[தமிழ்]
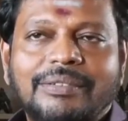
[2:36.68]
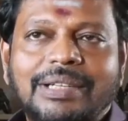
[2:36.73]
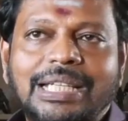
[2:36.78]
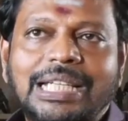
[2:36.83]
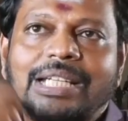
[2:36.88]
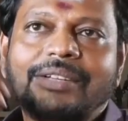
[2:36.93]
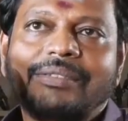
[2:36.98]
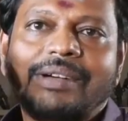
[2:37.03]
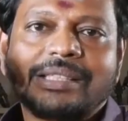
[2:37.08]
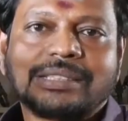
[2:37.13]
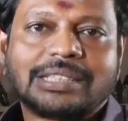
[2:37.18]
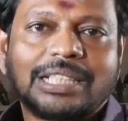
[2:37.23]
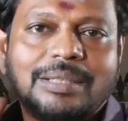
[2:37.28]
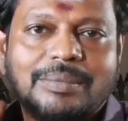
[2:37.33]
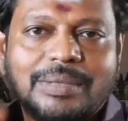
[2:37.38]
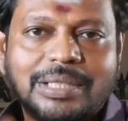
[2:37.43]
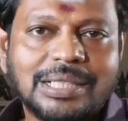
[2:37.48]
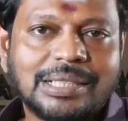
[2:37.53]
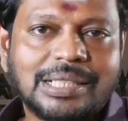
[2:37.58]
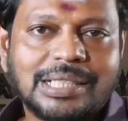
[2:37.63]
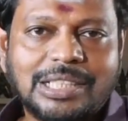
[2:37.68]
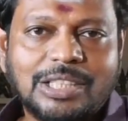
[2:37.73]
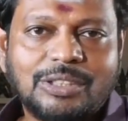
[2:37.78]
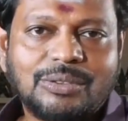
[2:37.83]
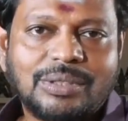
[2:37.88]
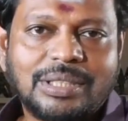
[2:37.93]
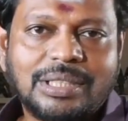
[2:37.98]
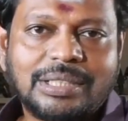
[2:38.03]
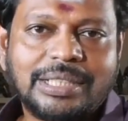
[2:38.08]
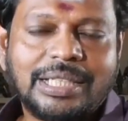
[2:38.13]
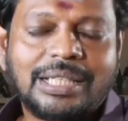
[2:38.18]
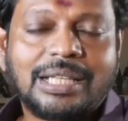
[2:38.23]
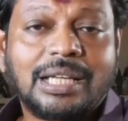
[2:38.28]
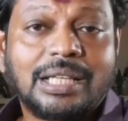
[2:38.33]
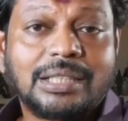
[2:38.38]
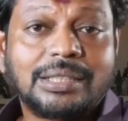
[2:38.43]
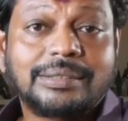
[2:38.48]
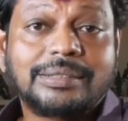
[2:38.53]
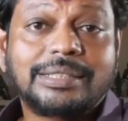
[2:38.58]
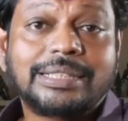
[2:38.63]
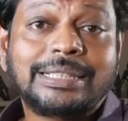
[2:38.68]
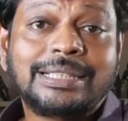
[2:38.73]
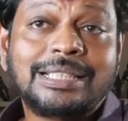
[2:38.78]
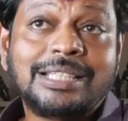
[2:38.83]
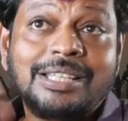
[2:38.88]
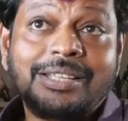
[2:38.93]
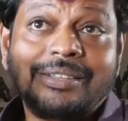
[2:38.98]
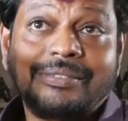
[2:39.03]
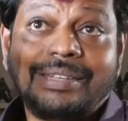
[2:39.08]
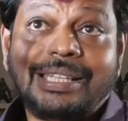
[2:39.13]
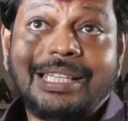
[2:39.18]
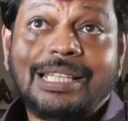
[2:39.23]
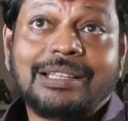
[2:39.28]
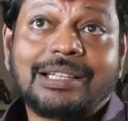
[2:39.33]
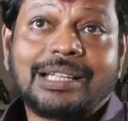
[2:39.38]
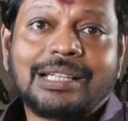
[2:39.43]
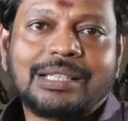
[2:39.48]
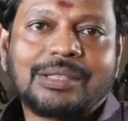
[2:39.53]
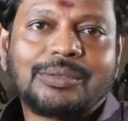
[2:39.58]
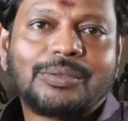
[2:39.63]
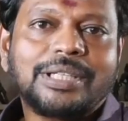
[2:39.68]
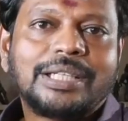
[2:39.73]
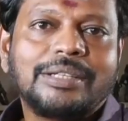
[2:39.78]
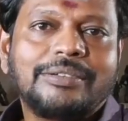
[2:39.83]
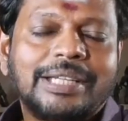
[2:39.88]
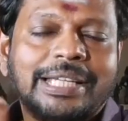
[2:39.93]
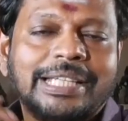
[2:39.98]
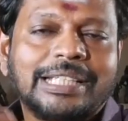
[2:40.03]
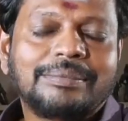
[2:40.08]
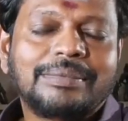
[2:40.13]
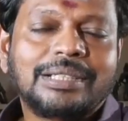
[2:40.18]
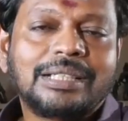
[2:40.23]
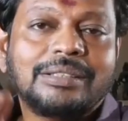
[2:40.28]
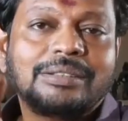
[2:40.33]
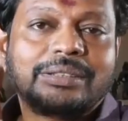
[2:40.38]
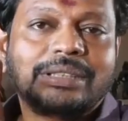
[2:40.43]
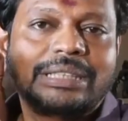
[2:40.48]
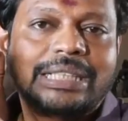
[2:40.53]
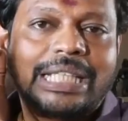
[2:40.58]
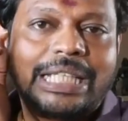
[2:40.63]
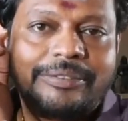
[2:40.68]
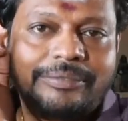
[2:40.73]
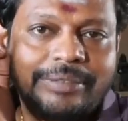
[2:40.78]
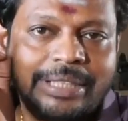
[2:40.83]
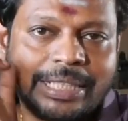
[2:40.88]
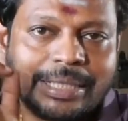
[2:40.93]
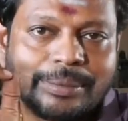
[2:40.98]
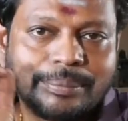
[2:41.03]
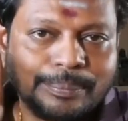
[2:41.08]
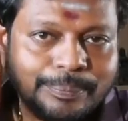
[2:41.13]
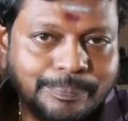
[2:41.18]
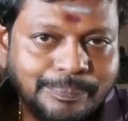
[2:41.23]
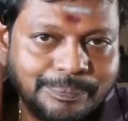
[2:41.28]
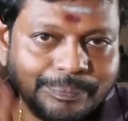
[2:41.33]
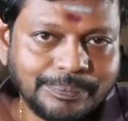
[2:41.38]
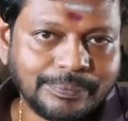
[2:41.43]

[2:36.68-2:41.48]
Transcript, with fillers: வெளியில் வாசலில் மட்டும் கட்டக்கூடாது ஏன்னா அது வந்து வெளியில் கட்டக்கூடிய ஐட்டமில் தெய்வீகம்